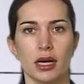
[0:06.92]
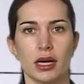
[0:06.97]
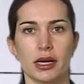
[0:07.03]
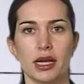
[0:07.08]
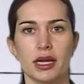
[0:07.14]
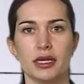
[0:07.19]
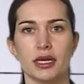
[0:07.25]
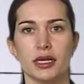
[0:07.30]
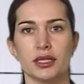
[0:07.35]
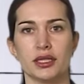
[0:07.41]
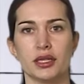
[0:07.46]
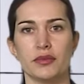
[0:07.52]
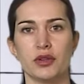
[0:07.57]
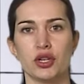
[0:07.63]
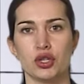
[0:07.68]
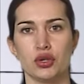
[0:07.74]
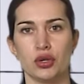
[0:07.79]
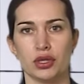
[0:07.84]
Ранее
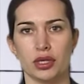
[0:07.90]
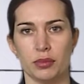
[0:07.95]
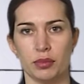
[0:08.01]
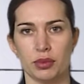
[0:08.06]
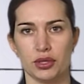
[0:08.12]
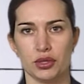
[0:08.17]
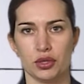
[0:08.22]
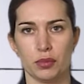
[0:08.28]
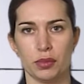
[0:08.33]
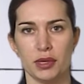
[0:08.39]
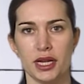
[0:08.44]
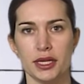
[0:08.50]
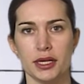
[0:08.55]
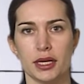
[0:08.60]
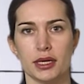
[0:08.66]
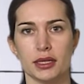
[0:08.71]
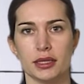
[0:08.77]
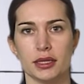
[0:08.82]
совершенное
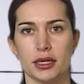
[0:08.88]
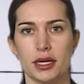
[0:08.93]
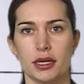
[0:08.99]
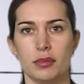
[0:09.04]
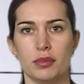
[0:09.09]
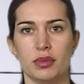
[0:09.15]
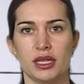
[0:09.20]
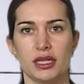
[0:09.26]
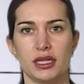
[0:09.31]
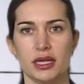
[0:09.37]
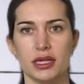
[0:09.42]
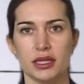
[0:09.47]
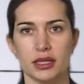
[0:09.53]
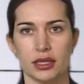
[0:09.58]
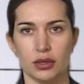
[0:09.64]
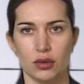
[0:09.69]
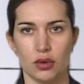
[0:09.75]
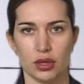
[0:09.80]
преступление раскрыли
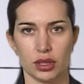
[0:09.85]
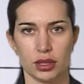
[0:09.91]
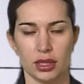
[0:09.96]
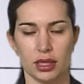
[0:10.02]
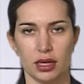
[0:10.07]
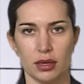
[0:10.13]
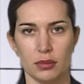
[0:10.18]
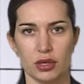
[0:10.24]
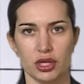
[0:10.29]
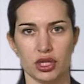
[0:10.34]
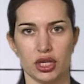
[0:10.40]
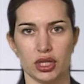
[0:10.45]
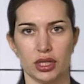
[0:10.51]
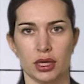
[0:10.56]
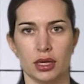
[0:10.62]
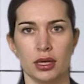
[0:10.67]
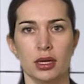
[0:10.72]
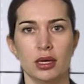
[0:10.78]
полицейские города
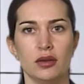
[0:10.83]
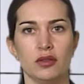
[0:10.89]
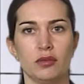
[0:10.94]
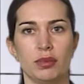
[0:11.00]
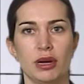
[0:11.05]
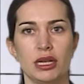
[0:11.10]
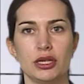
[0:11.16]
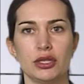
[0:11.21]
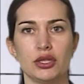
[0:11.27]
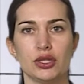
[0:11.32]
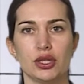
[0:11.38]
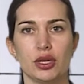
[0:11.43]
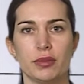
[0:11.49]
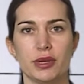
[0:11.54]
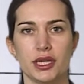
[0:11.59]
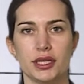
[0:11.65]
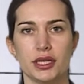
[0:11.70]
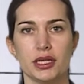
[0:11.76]
Камышина. В
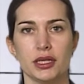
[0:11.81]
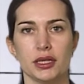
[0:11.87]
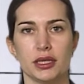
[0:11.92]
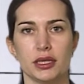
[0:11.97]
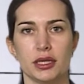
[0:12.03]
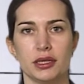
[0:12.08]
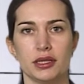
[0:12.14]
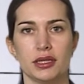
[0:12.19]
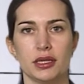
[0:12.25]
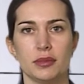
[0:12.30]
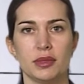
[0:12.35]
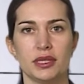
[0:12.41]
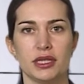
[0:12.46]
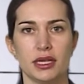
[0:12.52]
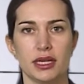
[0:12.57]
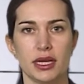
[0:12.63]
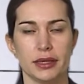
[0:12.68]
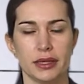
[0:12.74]
полицию обратилась
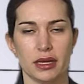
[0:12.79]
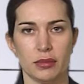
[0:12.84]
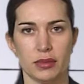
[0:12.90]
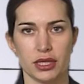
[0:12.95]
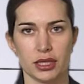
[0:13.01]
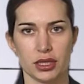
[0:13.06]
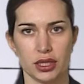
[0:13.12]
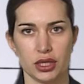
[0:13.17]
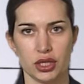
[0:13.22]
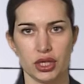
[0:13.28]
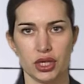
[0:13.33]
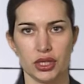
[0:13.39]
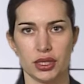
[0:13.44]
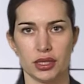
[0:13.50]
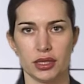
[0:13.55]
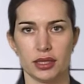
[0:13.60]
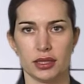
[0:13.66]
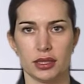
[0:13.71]
35-летняя местная
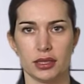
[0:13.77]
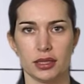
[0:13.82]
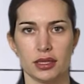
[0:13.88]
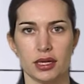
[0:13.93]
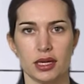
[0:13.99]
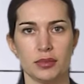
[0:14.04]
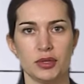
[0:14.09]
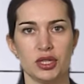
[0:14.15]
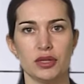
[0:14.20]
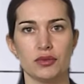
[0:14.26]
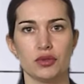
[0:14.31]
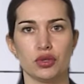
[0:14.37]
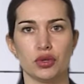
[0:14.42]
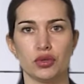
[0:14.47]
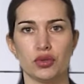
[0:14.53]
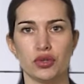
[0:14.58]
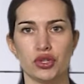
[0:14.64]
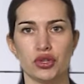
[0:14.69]
жительница, сообщив,
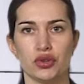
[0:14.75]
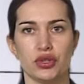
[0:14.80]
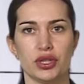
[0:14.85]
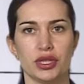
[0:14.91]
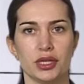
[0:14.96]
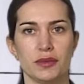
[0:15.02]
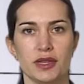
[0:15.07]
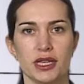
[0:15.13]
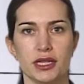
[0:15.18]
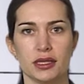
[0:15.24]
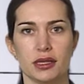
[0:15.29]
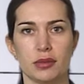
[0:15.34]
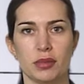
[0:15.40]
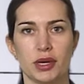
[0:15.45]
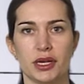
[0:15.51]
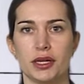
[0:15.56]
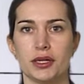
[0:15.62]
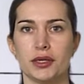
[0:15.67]
что ночью
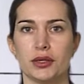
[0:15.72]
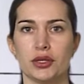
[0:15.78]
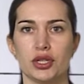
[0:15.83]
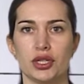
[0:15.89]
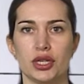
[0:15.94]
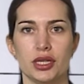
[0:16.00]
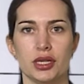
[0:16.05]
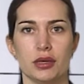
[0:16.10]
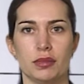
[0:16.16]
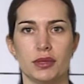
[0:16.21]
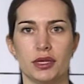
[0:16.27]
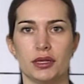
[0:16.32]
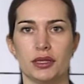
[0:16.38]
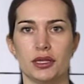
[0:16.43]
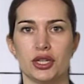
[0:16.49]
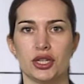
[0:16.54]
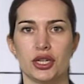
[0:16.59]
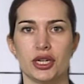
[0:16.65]
неизвестный порезал шины,
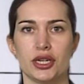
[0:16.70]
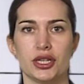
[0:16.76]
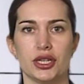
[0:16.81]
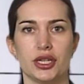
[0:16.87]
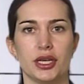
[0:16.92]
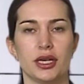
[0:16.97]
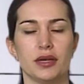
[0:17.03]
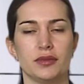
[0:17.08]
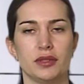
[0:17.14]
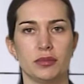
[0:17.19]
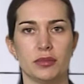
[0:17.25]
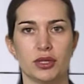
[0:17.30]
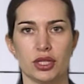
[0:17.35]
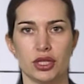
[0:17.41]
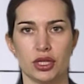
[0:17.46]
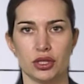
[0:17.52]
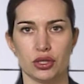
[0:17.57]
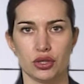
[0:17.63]
принадлежащие ей
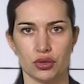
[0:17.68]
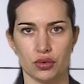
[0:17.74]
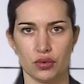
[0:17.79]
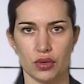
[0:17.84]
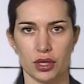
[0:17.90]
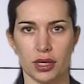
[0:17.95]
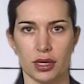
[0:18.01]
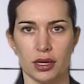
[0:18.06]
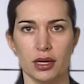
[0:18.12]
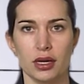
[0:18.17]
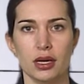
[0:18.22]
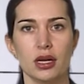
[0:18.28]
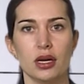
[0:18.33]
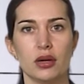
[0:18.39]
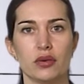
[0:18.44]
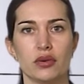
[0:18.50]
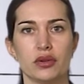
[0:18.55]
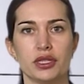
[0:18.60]
автомашины «Шкода».
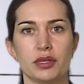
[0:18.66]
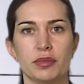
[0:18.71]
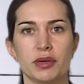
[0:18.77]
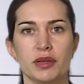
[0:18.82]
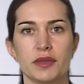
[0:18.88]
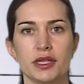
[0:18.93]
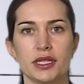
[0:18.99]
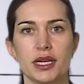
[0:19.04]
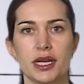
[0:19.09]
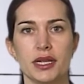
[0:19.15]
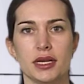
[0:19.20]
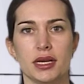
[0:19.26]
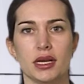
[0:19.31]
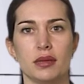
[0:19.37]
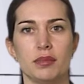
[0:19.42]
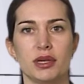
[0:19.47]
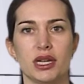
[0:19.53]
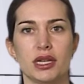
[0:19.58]
В ходе проведения
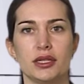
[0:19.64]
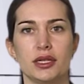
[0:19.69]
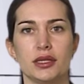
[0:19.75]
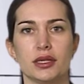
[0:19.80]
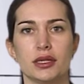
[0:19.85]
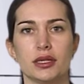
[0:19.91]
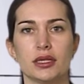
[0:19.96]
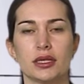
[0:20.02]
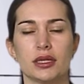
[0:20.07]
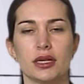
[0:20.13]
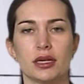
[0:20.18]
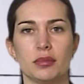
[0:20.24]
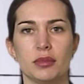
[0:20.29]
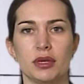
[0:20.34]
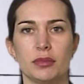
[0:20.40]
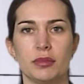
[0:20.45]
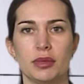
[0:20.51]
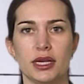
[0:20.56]

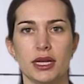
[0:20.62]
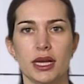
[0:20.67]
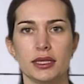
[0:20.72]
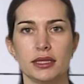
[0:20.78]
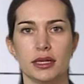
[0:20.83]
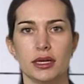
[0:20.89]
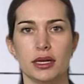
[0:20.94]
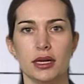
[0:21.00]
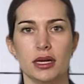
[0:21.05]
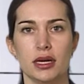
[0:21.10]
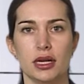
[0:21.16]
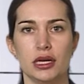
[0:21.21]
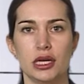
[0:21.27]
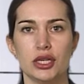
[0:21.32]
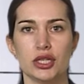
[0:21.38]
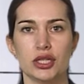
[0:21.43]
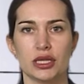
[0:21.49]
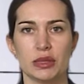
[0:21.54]
оперативно-розыскных мероприятий
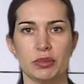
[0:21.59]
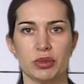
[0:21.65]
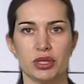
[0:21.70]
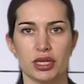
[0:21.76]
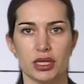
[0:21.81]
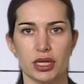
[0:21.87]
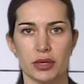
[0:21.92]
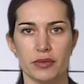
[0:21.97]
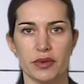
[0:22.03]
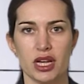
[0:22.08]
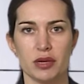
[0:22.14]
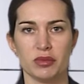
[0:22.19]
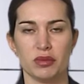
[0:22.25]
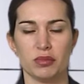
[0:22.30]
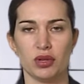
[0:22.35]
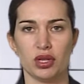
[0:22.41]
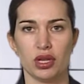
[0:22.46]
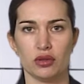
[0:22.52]
личность
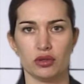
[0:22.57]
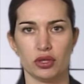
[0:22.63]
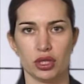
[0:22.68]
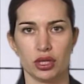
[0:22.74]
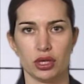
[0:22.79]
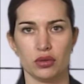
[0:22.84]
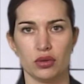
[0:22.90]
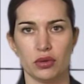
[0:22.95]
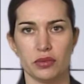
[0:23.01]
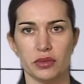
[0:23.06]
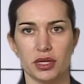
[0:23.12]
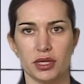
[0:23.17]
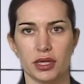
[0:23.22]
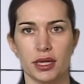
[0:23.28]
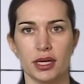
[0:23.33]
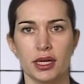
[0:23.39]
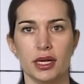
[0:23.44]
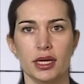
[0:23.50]
подозреваемой была
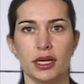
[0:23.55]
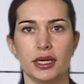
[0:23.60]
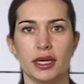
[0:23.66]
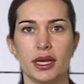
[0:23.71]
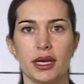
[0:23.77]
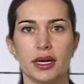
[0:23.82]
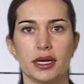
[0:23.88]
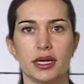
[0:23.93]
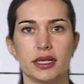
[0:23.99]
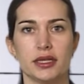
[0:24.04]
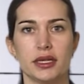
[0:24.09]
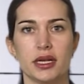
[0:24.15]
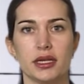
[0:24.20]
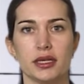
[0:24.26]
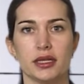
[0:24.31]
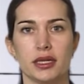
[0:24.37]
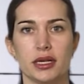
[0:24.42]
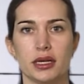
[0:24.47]
установлена. Ей
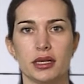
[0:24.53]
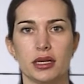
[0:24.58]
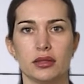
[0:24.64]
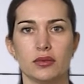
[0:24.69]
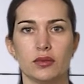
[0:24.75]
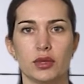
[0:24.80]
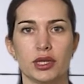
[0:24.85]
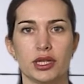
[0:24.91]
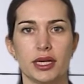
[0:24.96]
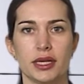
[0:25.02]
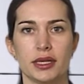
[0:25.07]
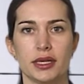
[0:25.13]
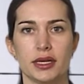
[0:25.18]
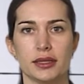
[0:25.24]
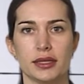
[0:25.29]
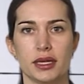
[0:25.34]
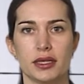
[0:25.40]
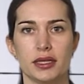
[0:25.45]
оказалась
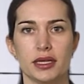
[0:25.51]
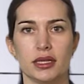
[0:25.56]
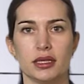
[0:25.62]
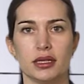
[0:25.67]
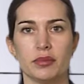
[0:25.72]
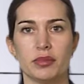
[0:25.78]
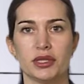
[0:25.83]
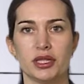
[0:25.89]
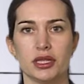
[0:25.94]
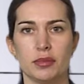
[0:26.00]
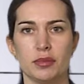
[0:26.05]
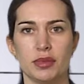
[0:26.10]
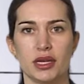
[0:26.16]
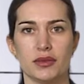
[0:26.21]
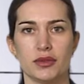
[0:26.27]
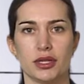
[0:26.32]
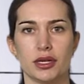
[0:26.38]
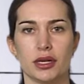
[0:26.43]
42-летняя соседка
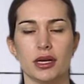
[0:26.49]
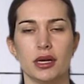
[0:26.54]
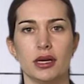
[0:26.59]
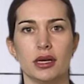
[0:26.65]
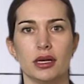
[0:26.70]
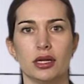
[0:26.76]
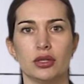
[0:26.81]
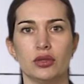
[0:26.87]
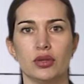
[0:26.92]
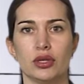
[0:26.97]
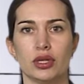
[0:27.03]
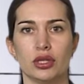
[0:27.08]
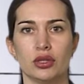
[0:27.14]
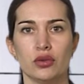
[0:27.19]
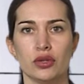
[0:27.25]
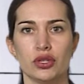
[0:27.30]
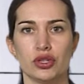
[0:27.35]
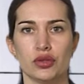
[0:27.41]
потерпевшей,
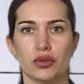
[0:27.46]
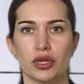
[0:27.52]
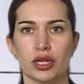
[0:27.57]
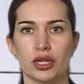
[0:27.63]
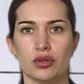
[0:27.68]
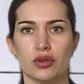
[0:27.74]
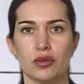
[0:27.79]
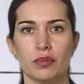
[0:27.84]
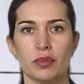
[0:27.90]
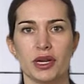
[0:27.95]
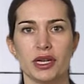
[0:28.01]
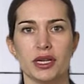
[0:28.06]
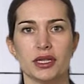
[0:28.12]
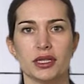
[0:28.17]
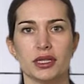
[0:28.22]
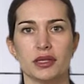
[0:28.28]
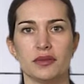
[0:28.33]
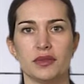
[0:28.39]
которая ночью ножом
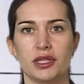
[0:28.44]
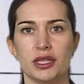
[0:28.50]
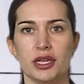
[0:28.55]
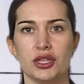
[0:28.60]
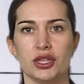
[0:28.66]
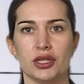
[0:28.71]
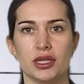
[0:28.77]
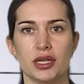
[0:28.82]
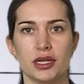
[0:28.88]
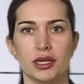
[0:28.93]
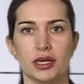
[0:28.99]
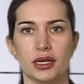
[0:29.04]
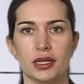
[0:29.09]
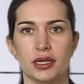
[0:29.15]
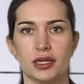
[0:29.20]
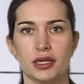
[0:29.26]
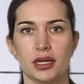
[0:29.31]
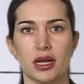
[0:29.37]
порезала все четыре
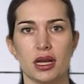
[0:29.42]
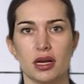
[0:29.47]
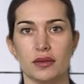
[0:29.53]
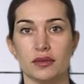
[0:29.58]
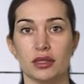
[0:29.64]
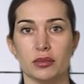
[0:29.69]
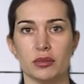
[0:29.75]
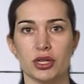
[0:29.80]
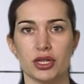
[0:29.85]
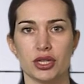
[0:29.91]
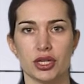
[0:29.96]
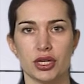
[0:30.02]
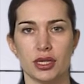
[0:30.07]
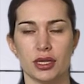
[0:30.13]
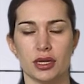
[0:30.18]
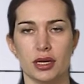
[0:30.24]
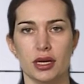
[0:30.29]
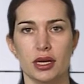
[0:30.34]
колеса
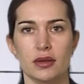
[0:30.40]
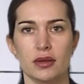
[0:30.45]
автомашины.